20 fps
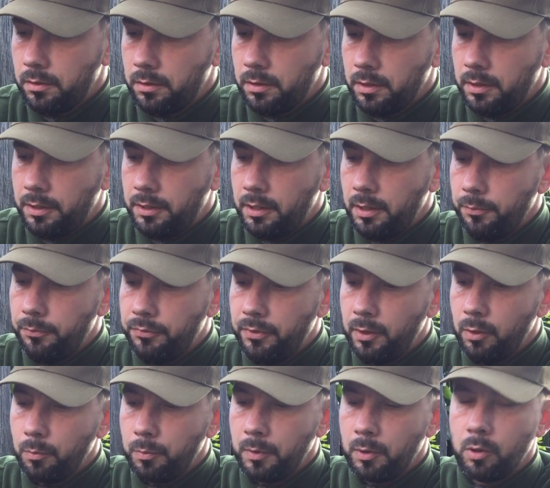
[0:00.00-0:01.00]
da hatte ich die
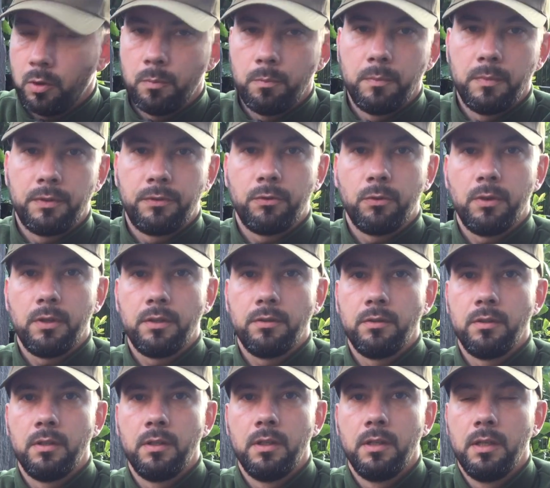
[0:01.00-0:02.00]
Empfehlung bekommen, mit
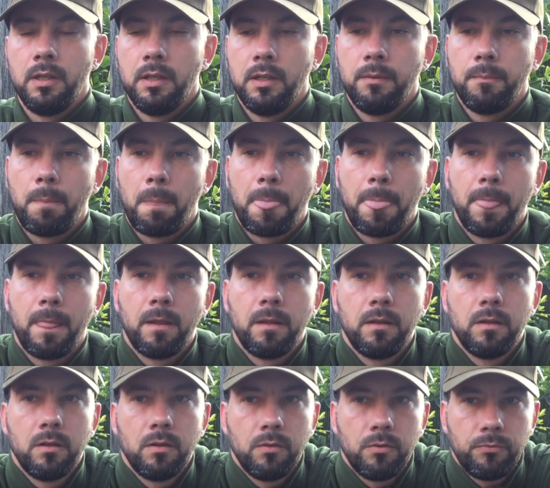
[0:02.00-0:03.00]
solchen
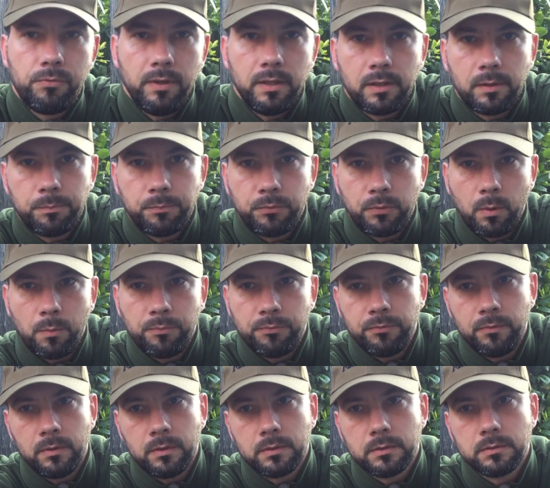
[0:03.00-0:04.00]

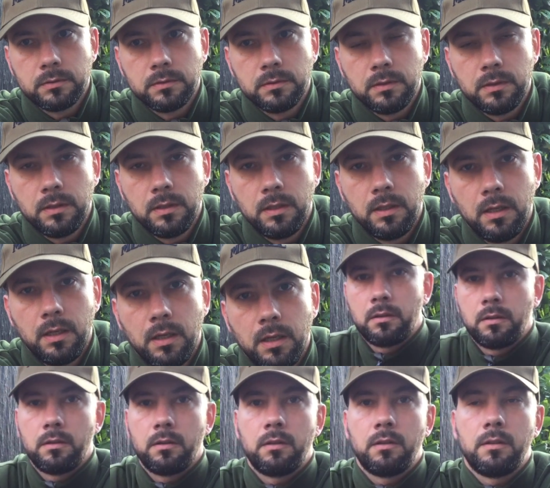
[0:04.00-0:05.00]
Filzpropfen.
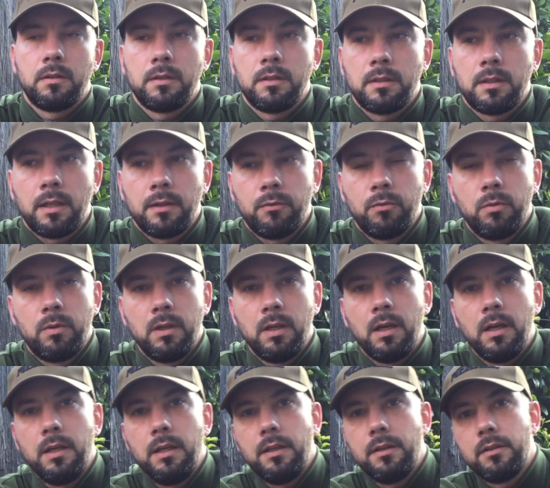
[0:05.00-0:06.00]
Dazu
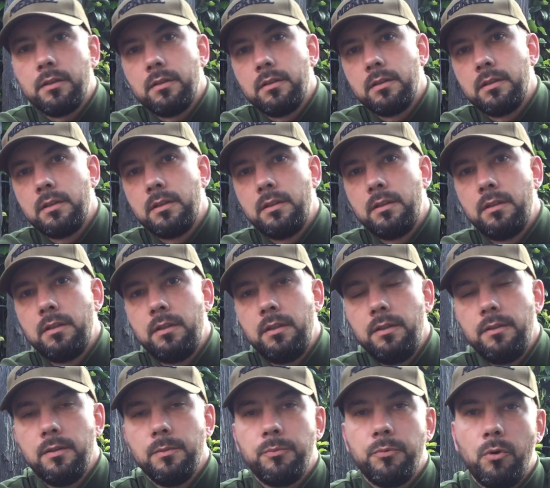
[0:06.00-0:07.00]
gleich,
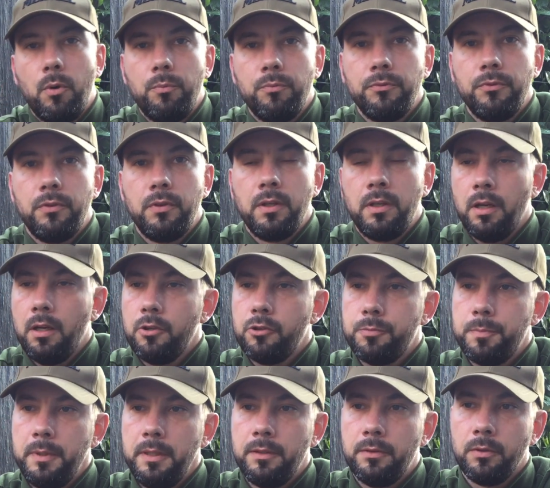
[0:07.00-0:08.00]
diese Pfropfen sind kein
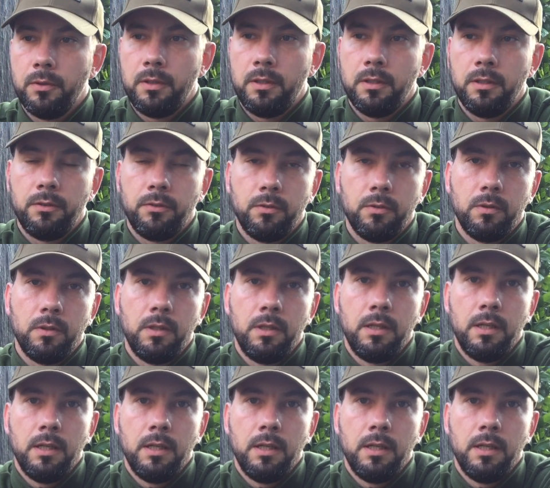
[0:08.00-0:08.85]
Spielzeug. Also